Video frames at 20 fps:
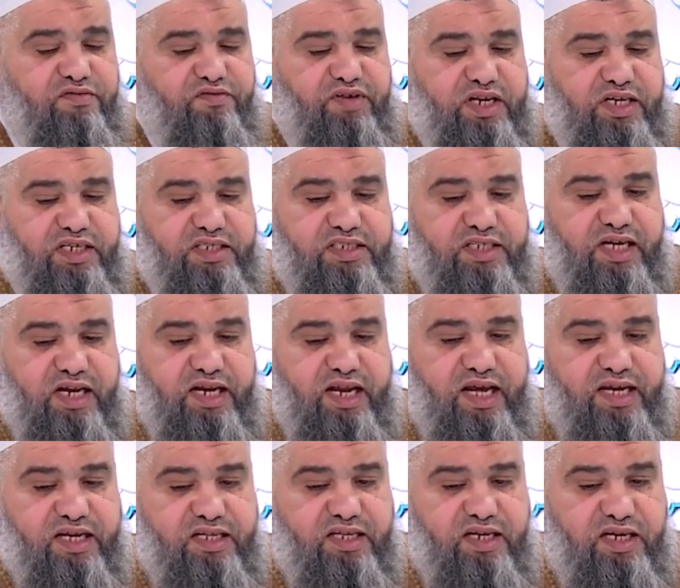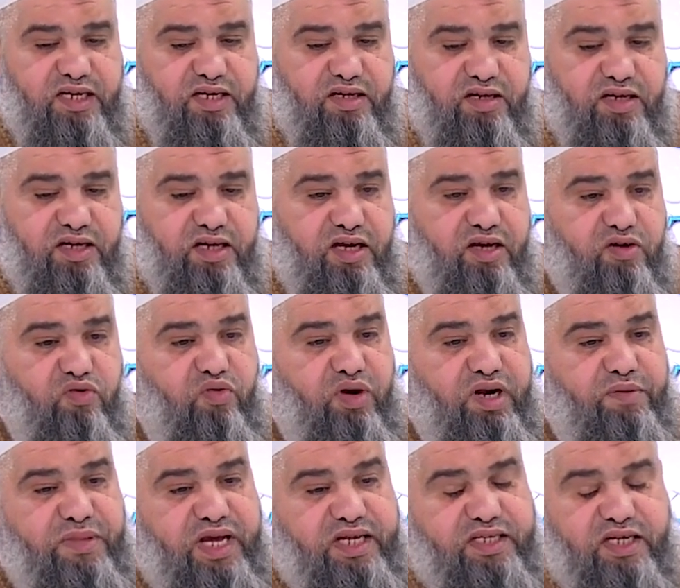فالإنسان لا يدري
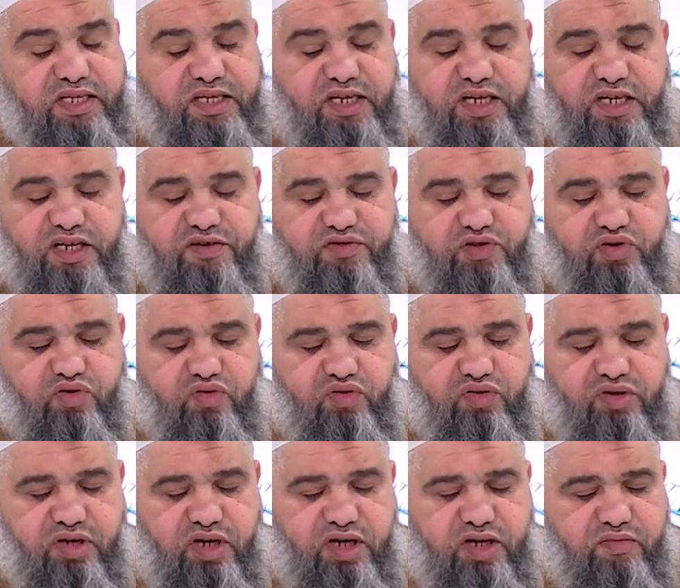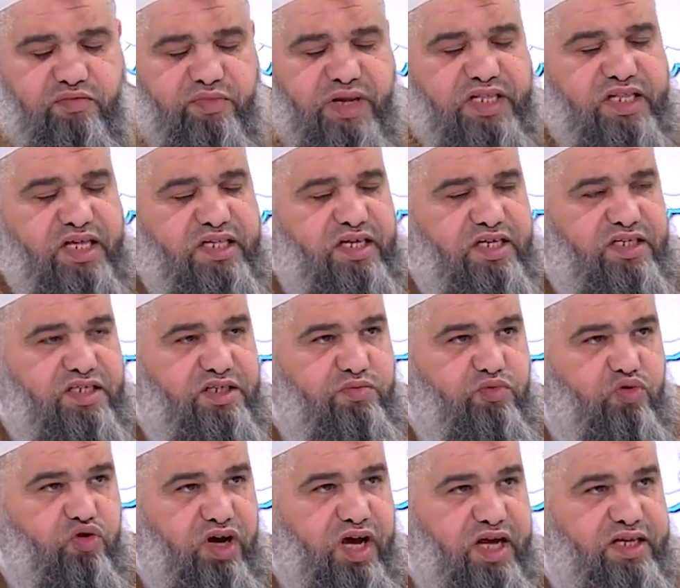وما تدري نفس ماذا
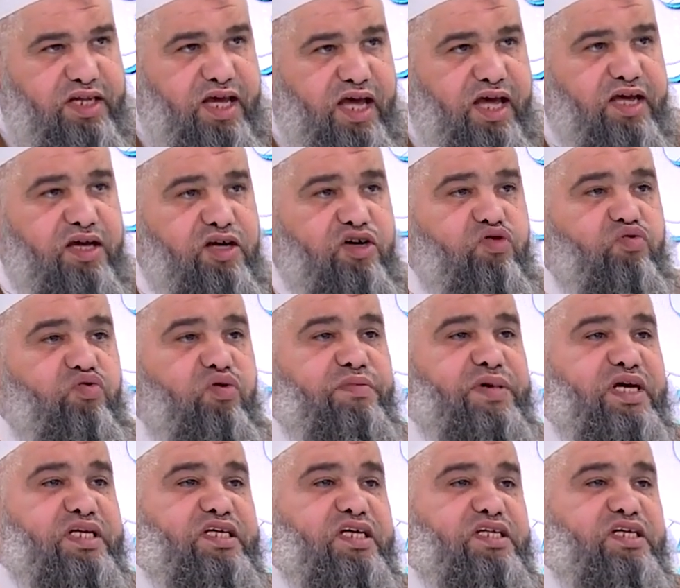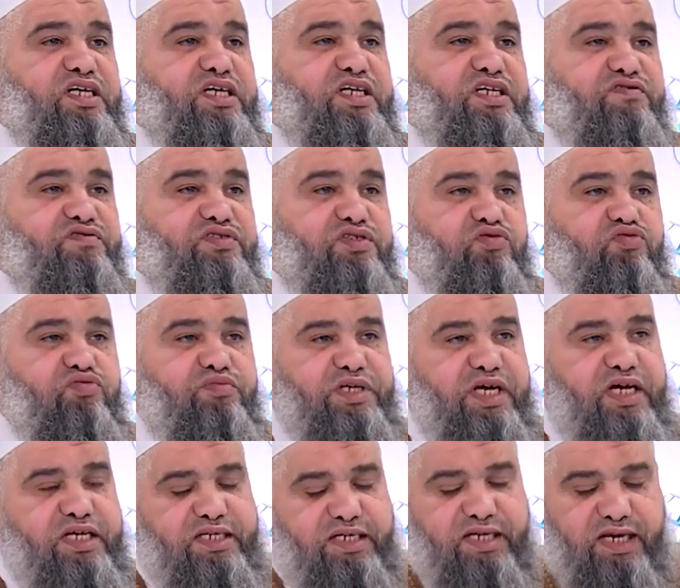تكسب غدا وما تدري نفس
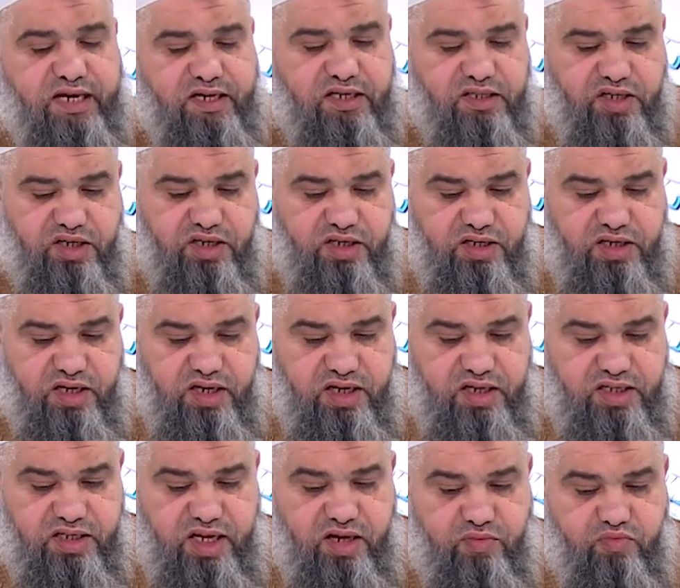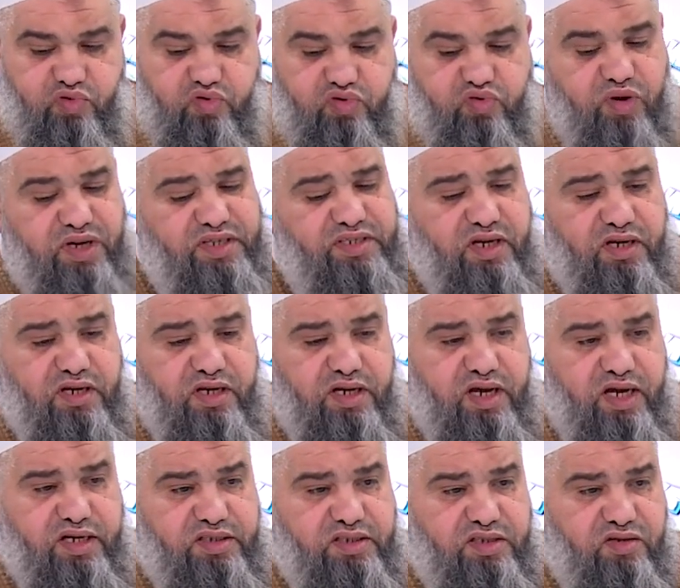بأي أرض تموت وأسأل
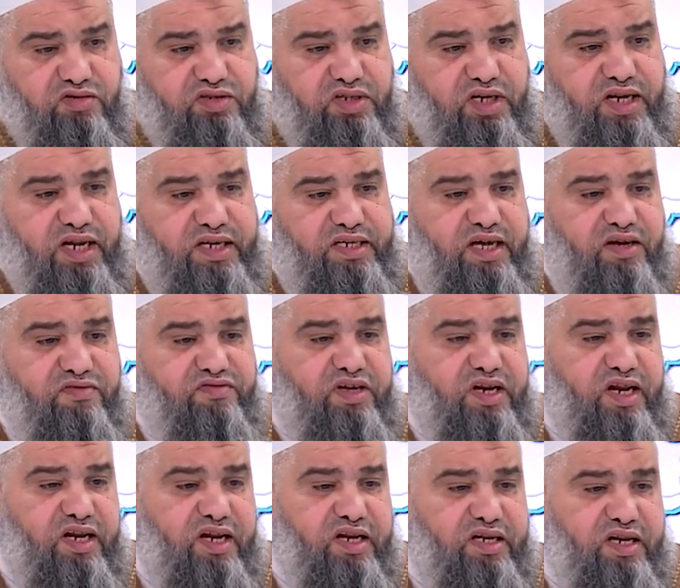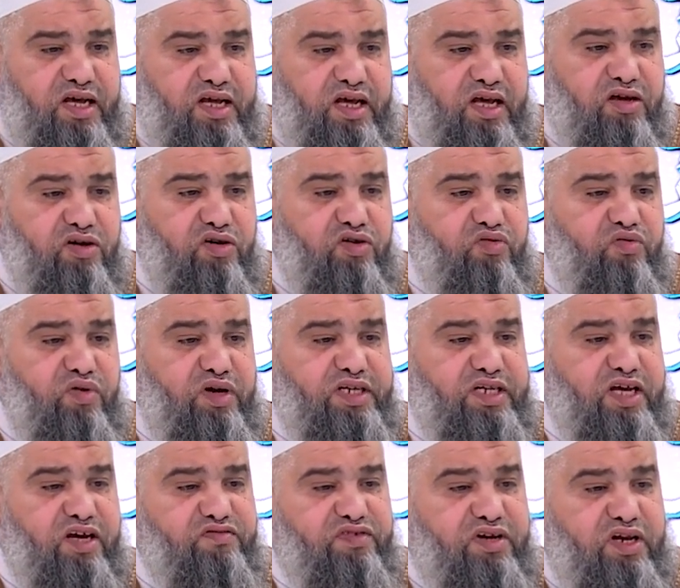الله عز وجل أن يغفر لنا
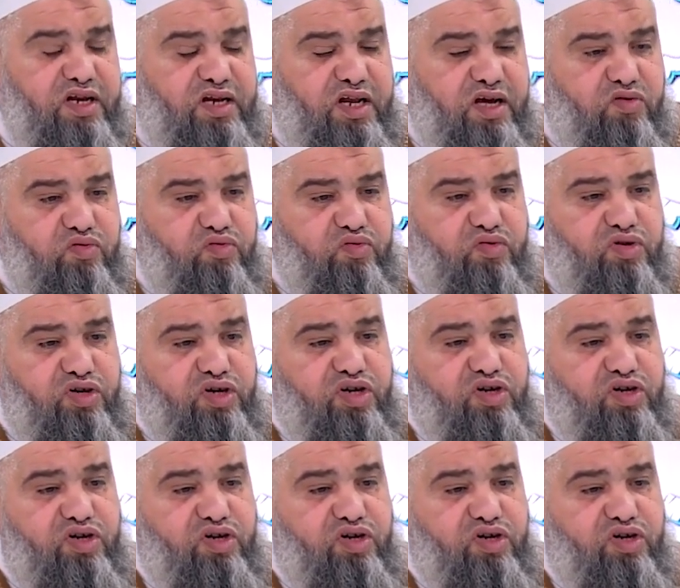وأن يغفر له